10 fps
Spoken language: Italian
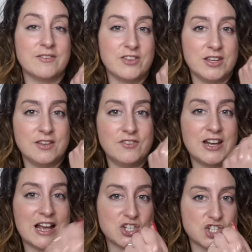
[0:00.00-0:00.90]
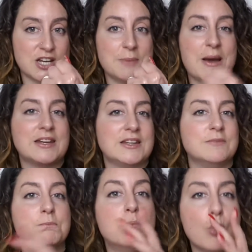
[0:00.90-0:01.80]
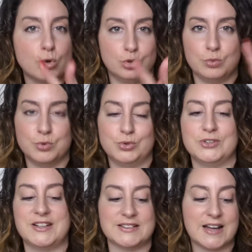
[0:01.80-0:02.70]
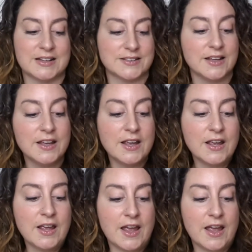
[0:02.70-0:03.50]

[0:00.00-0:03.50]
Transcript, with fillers: vi, vi lascia le mani molto molto idratate